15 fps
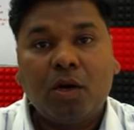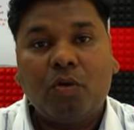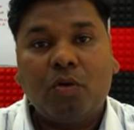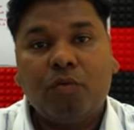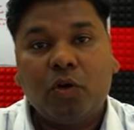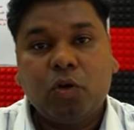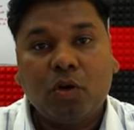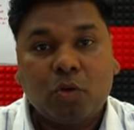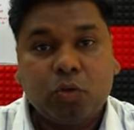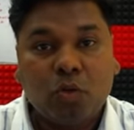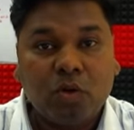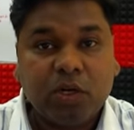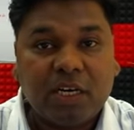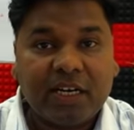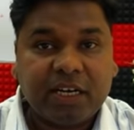वो
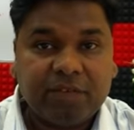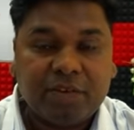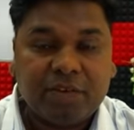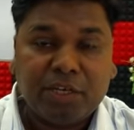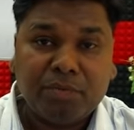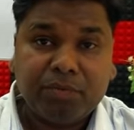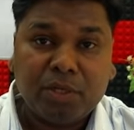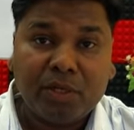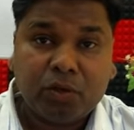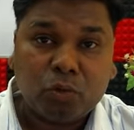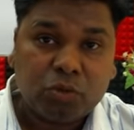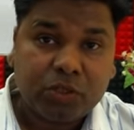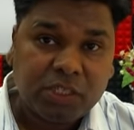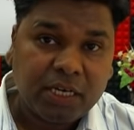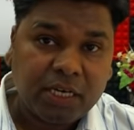गूगल ड्राइव के इनबिल्ट
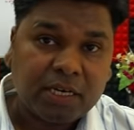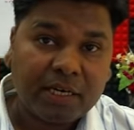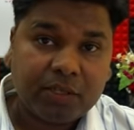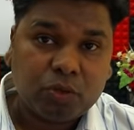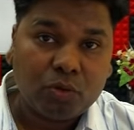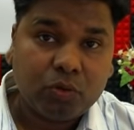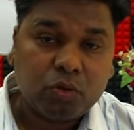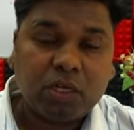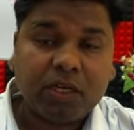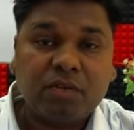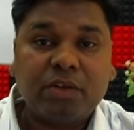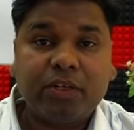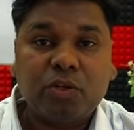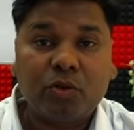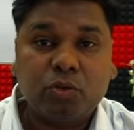ओ के थ्रू
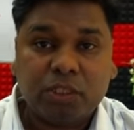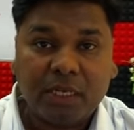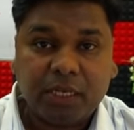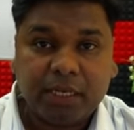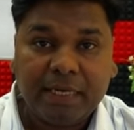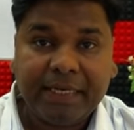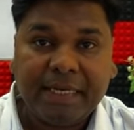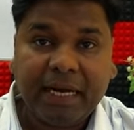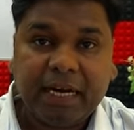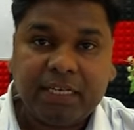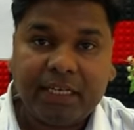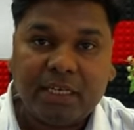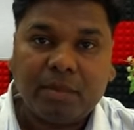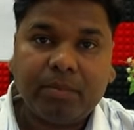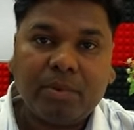कन्वर्ट हो जाएगी
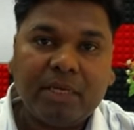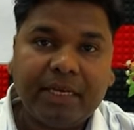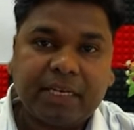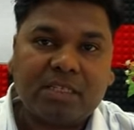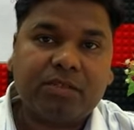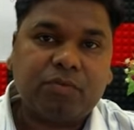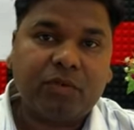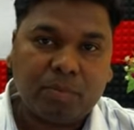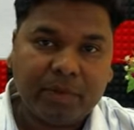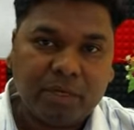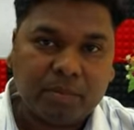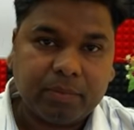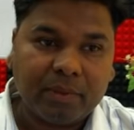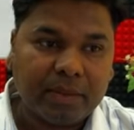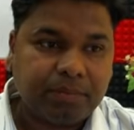एडिटेबल टेक्स्ट
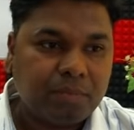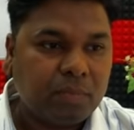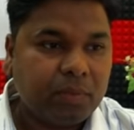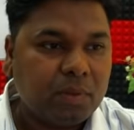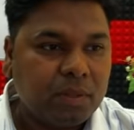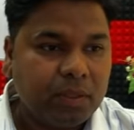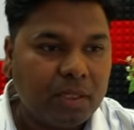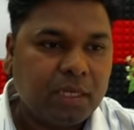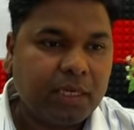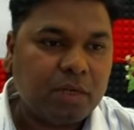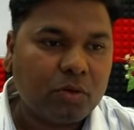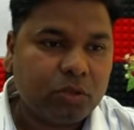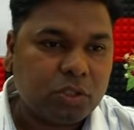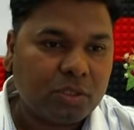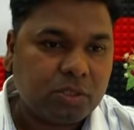फॉर्मेट में देखिए
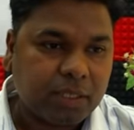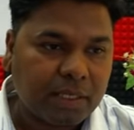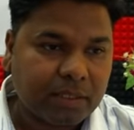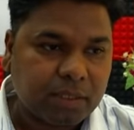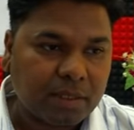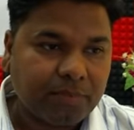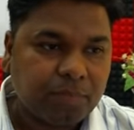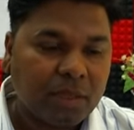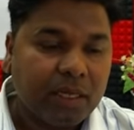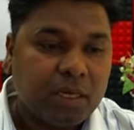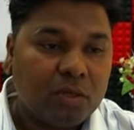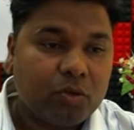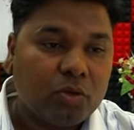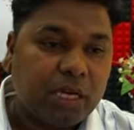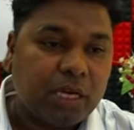कुछ इस तरह से
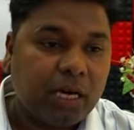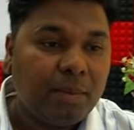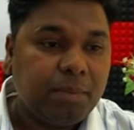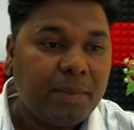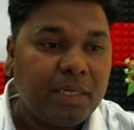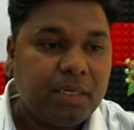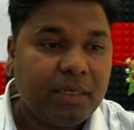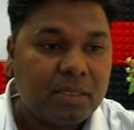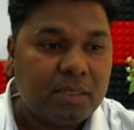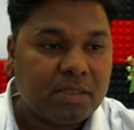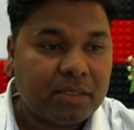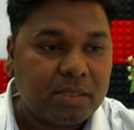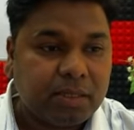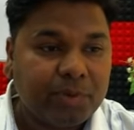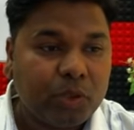तो यहाँ पे
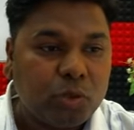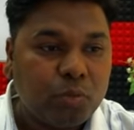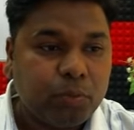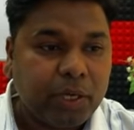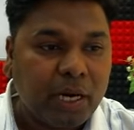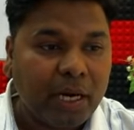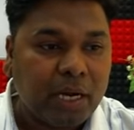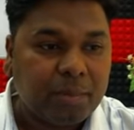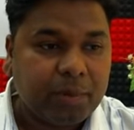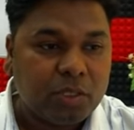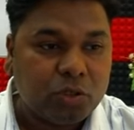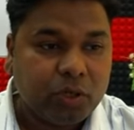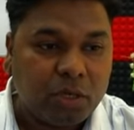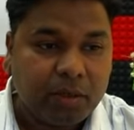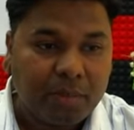सबसे ऊपर आपकी
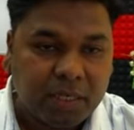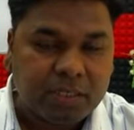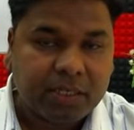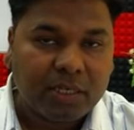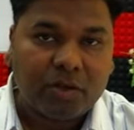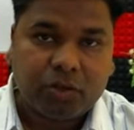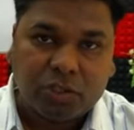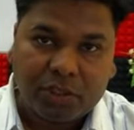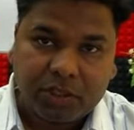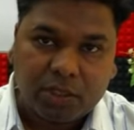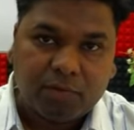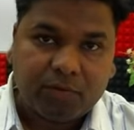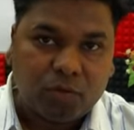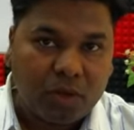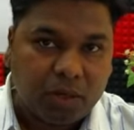जो इमेज है ओरिजिनल
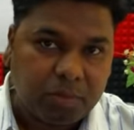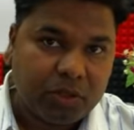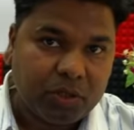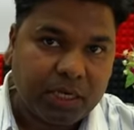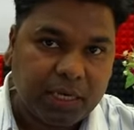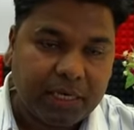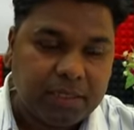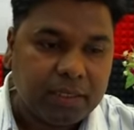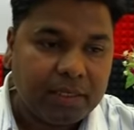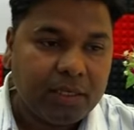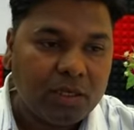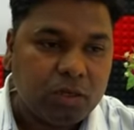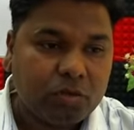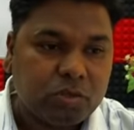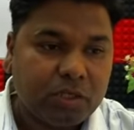वो आपको दिखाई देगी
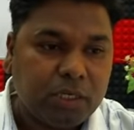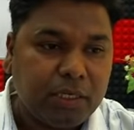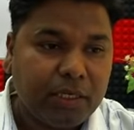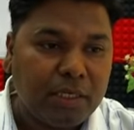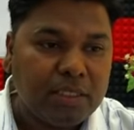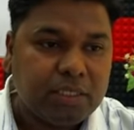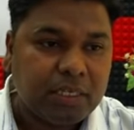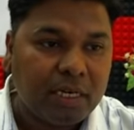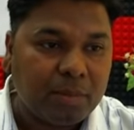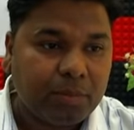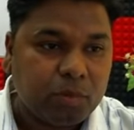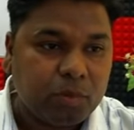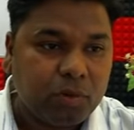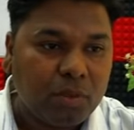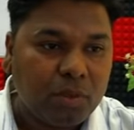और उसके नीचे आपको